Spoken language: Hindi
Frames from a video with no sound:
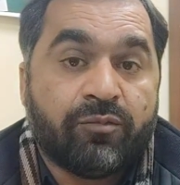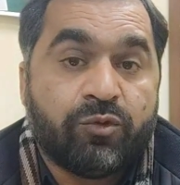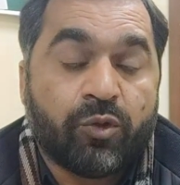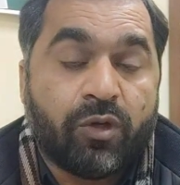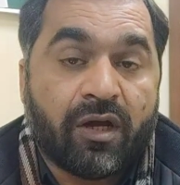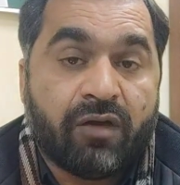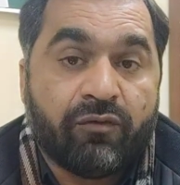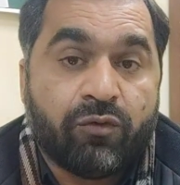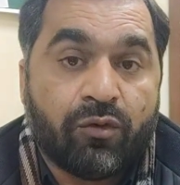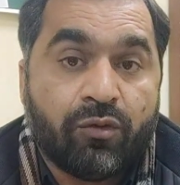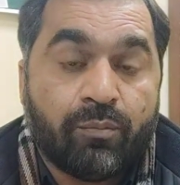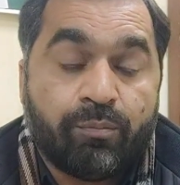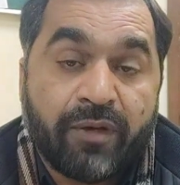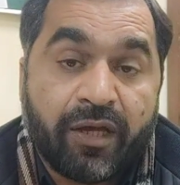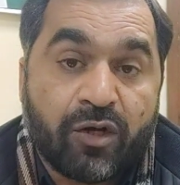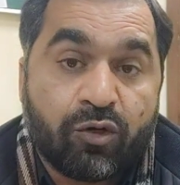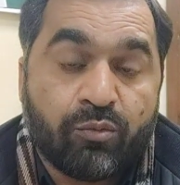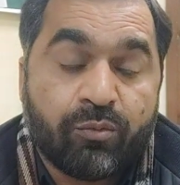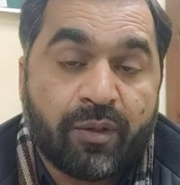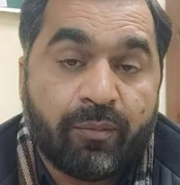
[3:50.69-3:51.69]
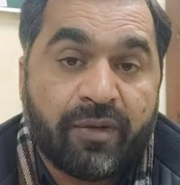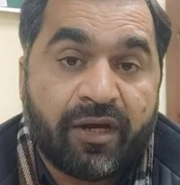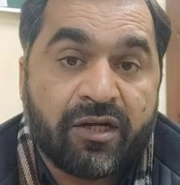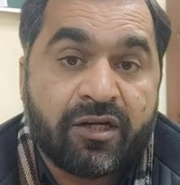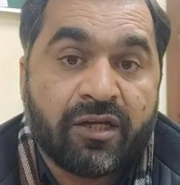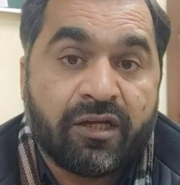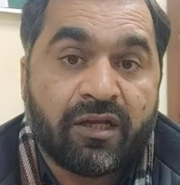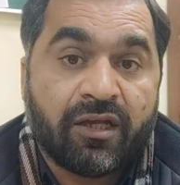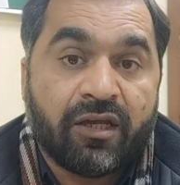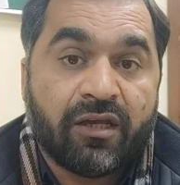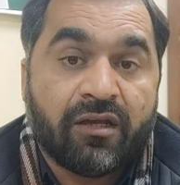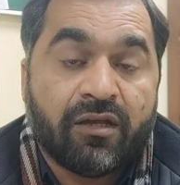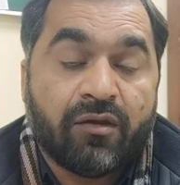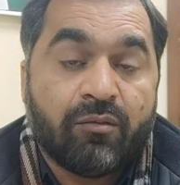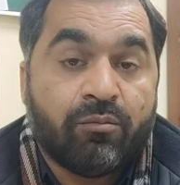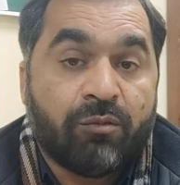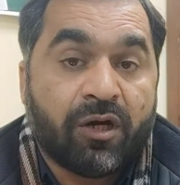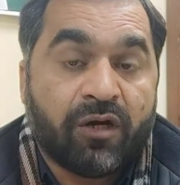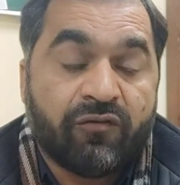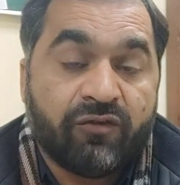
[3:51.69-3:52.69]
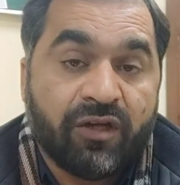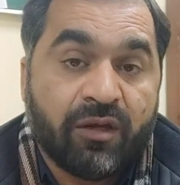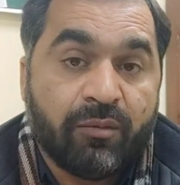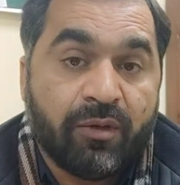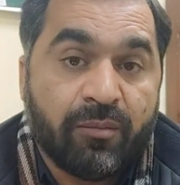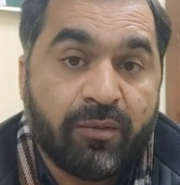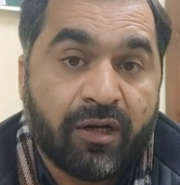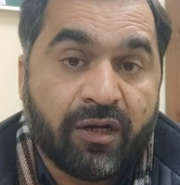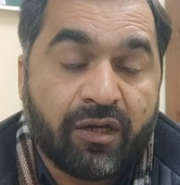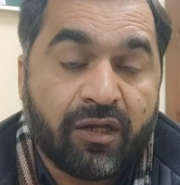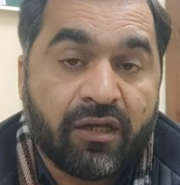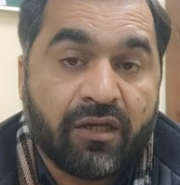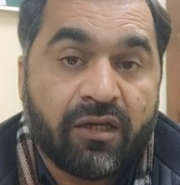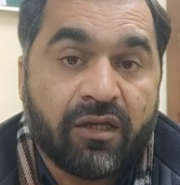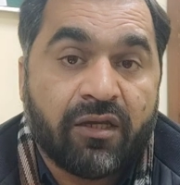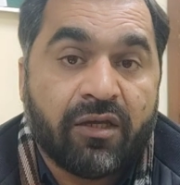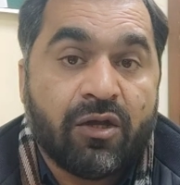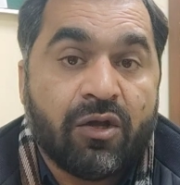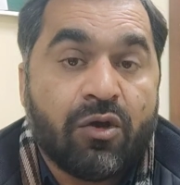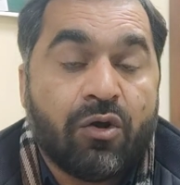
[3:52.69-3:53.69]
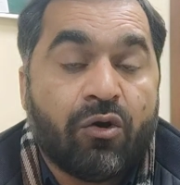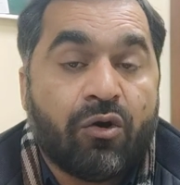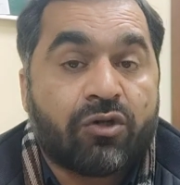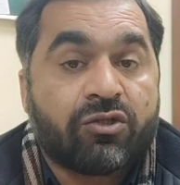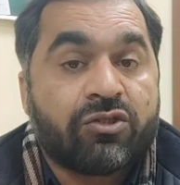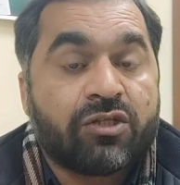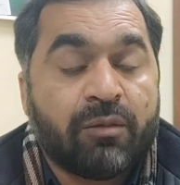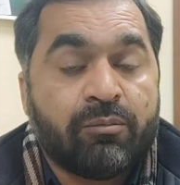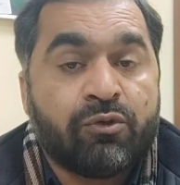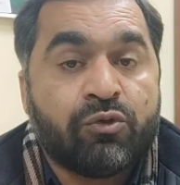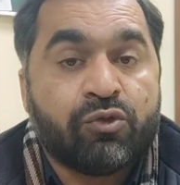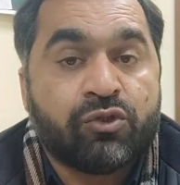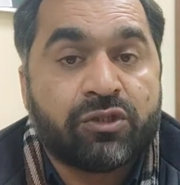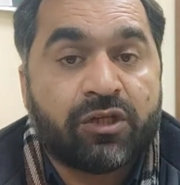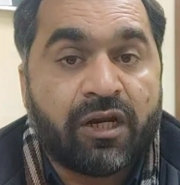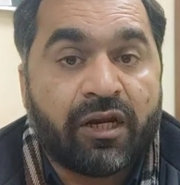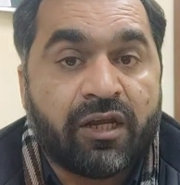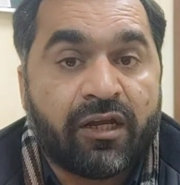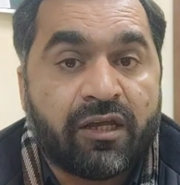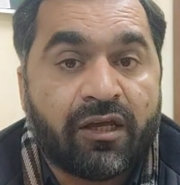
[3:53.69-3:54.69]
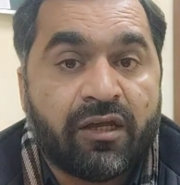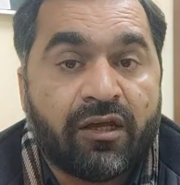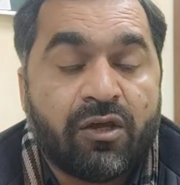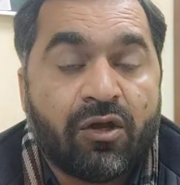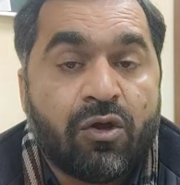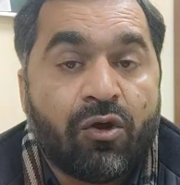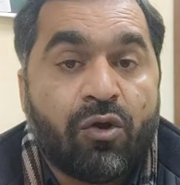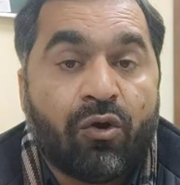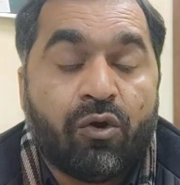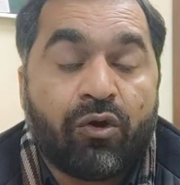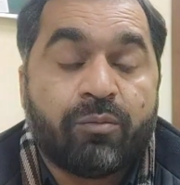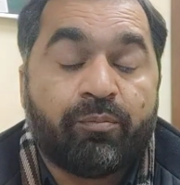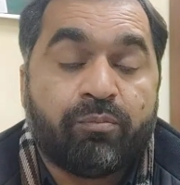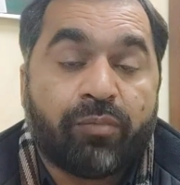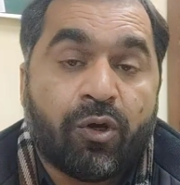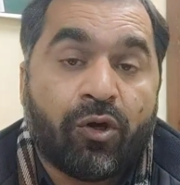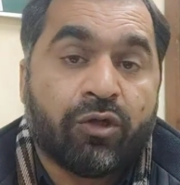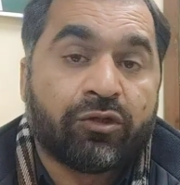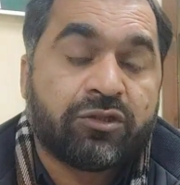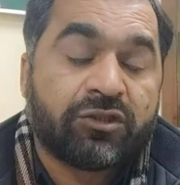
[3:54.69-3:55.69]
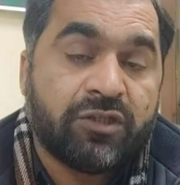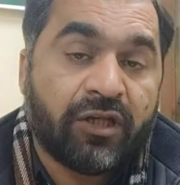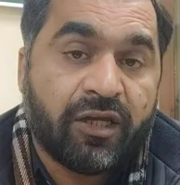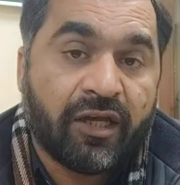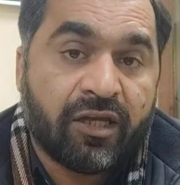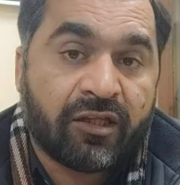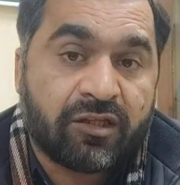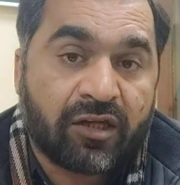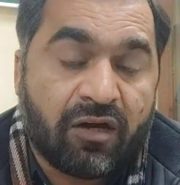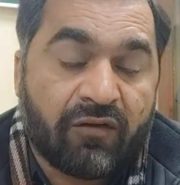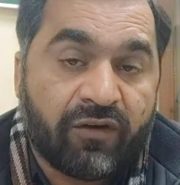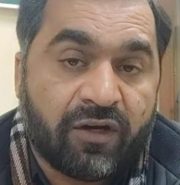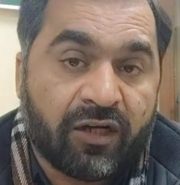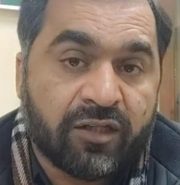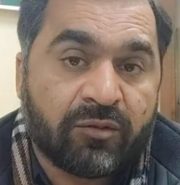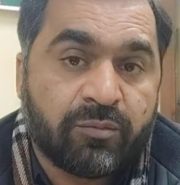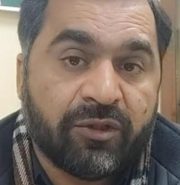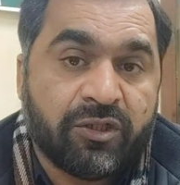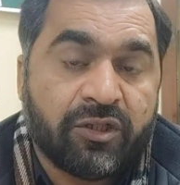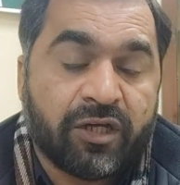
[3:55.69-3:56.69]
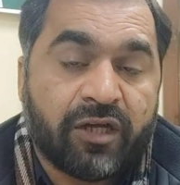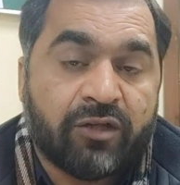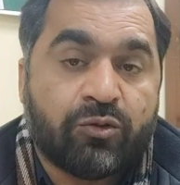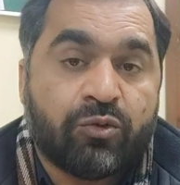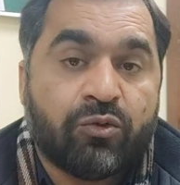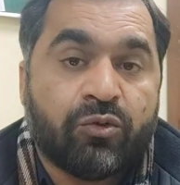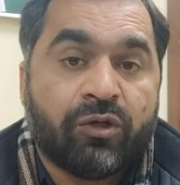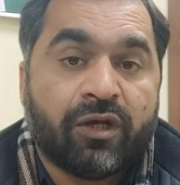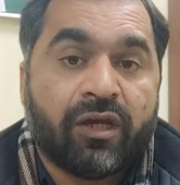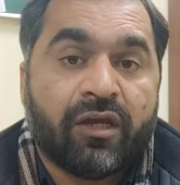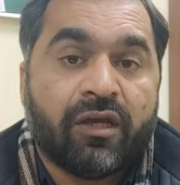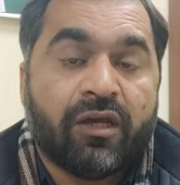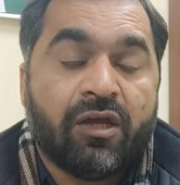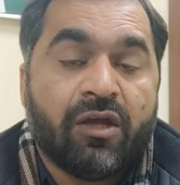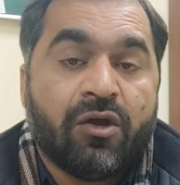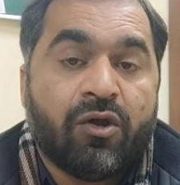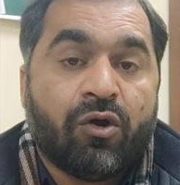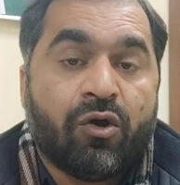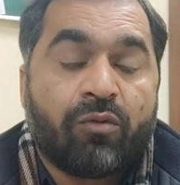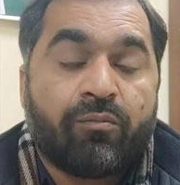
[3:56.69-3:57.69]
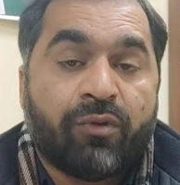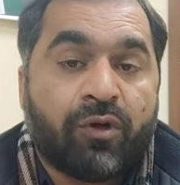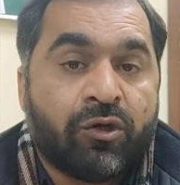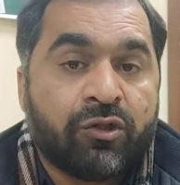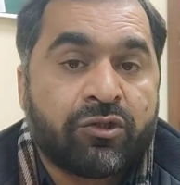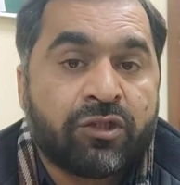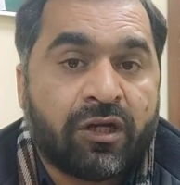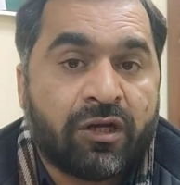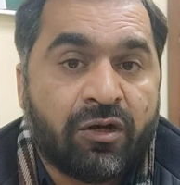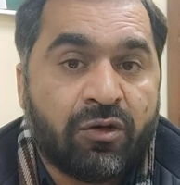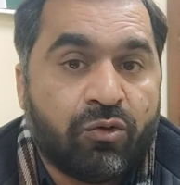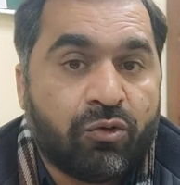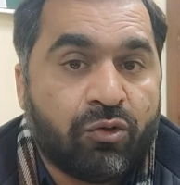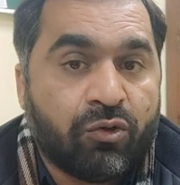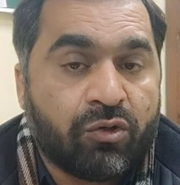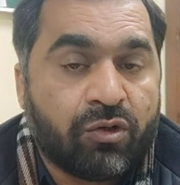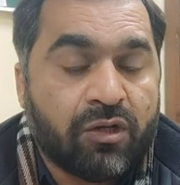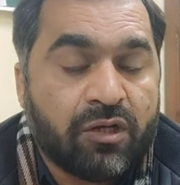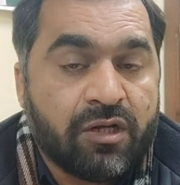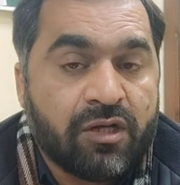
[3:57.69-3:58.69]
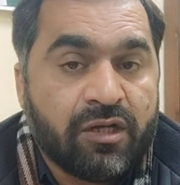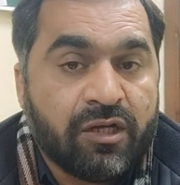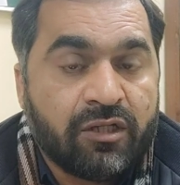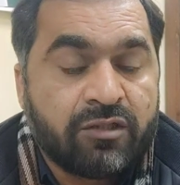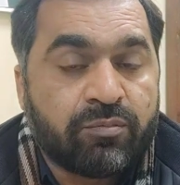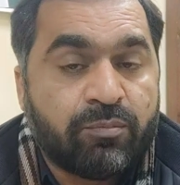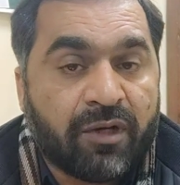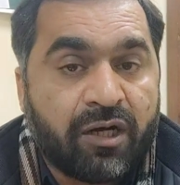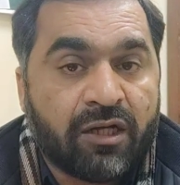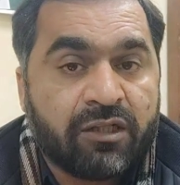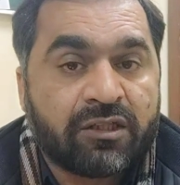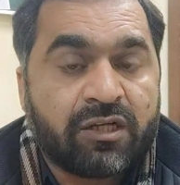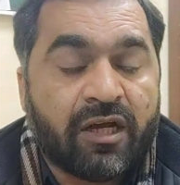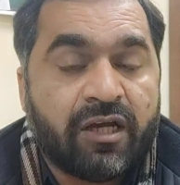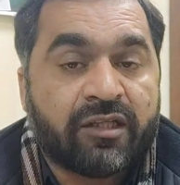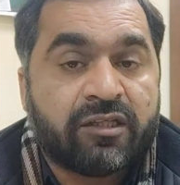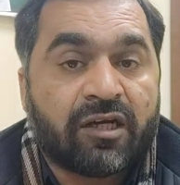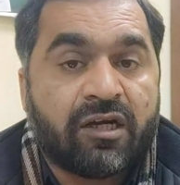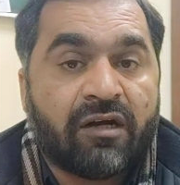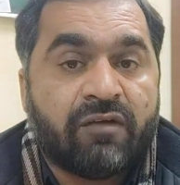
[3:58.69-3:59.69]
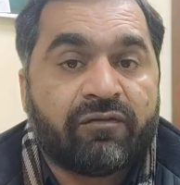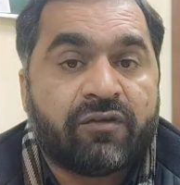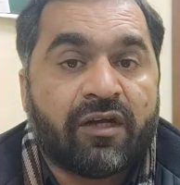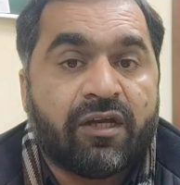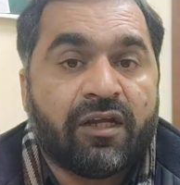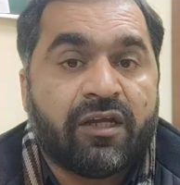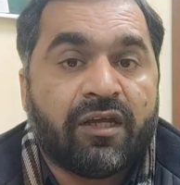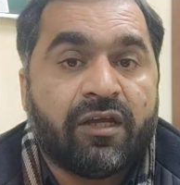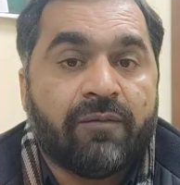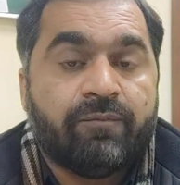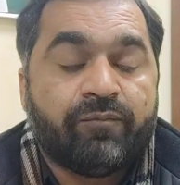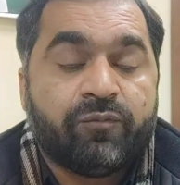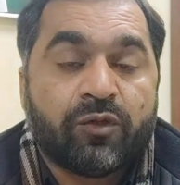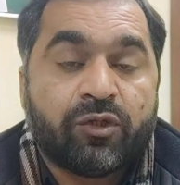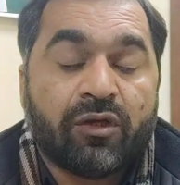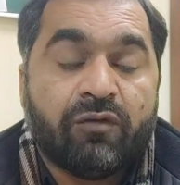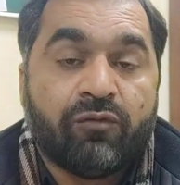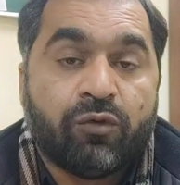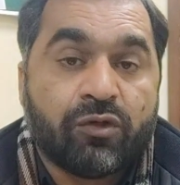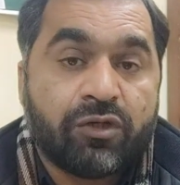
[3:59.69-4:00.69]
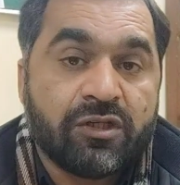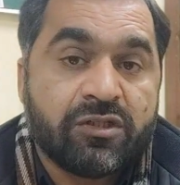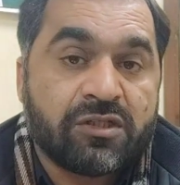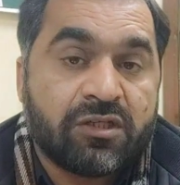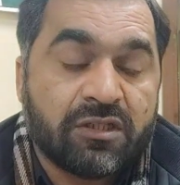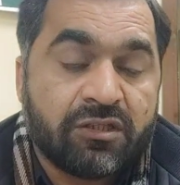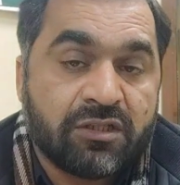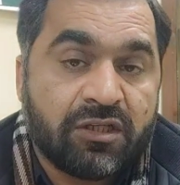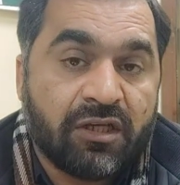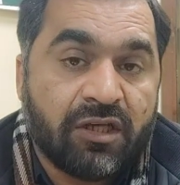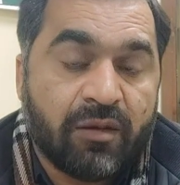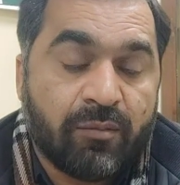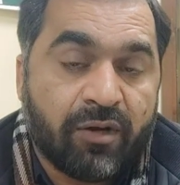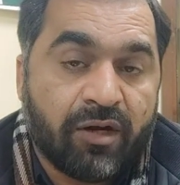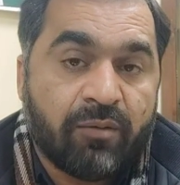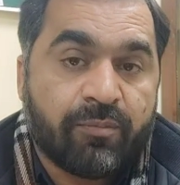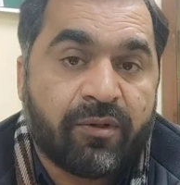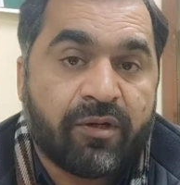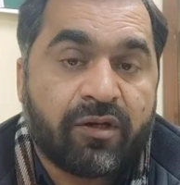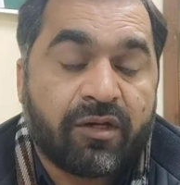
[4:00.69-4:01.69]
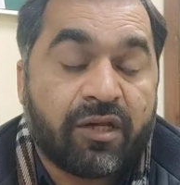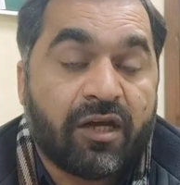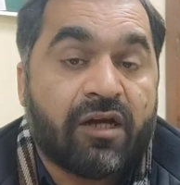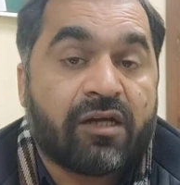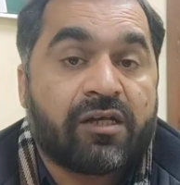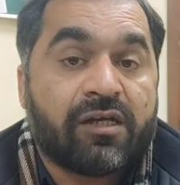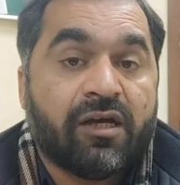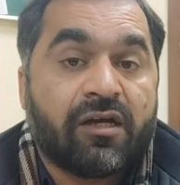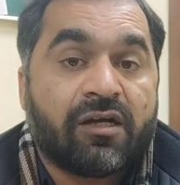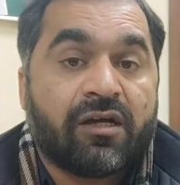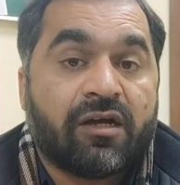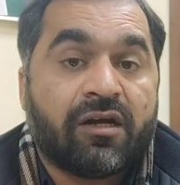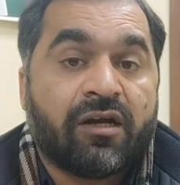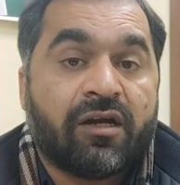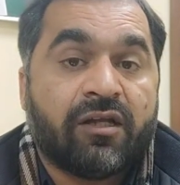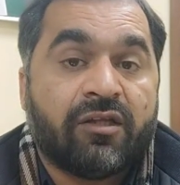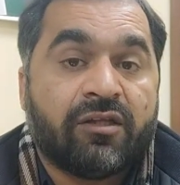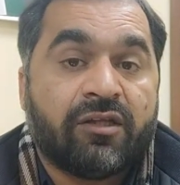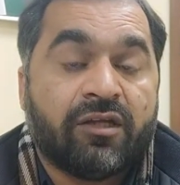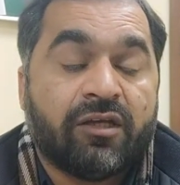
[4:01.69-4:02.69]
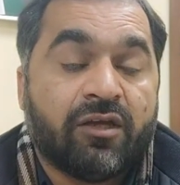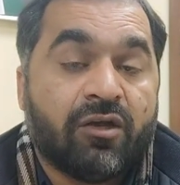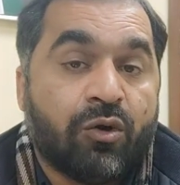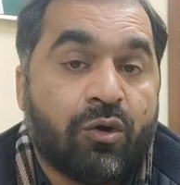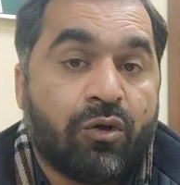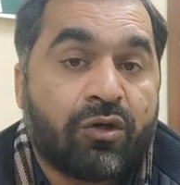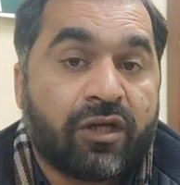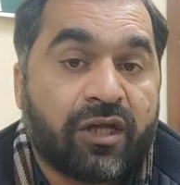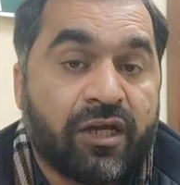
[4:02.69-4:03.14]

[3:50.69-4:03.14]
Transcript: जो है वो पैरों में बैठेंगे माफ़ियाँ भी मांगेंगे और सब कुछ करेंगे और बहुत से एतराफ़ात भी शायद होंगे और बहुत सारे लोग इस बात का एतराफ़ करेंगे कि वो किस किस की अमां पर क्या क्या कर रहे थे और